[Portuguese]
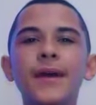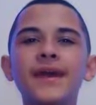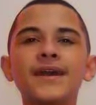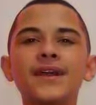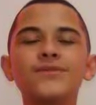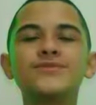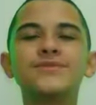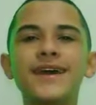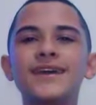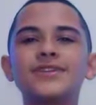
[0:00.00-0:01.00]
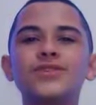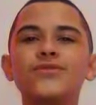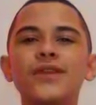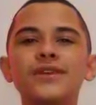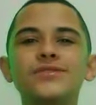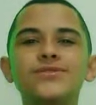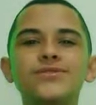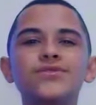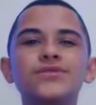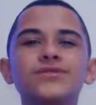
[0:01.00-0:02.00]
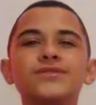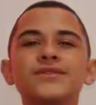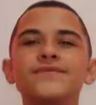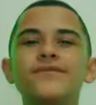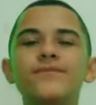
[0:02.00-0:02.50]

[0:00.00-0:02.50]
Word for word: pega lá um site que oferece curso,